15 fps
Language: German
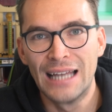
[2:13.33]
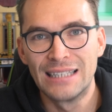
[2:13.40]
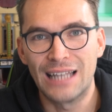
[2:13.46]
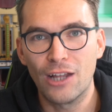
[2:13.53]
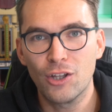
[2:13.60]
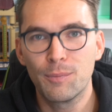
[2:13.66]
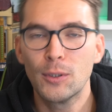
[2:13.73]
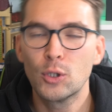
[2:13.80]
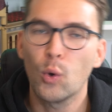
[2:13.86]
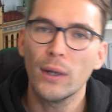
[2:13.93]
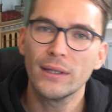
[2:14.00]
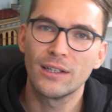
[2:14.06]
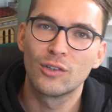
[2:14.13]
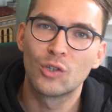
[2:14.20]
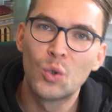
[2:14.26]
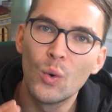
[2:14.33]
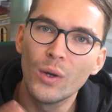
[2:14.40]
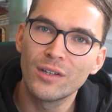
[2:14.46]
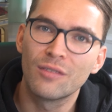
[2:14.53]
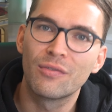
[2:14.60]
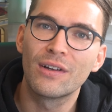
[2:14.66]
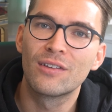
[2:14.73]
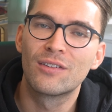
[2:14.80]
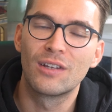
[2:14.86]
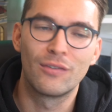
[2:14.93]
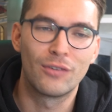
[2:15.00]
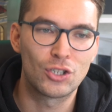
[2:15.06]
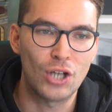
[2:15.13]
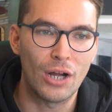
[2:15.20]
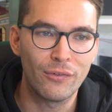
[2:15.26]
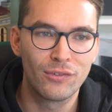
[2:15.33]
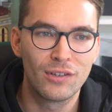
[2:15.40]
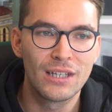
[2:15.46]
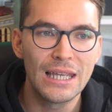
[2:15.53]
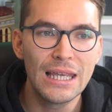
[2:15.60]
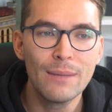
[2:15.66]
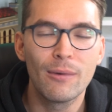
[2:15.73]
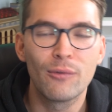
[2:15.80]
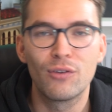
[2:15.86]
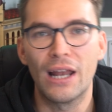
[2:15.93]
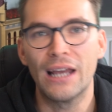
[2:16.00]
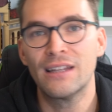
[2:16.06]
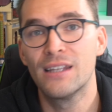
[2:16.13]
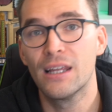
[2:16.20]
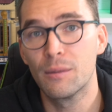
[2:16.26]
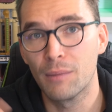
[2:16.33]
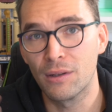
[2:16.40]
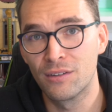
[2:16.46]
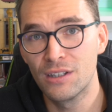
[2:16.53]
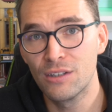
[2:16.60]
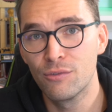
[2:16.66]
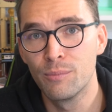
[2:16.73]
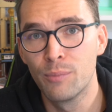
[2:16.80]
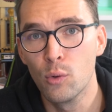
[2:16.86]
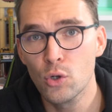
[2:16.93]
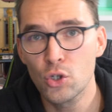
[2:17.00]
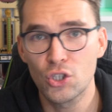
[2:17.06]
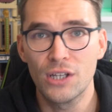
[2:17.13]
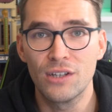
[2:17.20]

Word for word: Das bedeutet, kurzfristig verschafft sich eBay vielleicht hier einen massiven Push,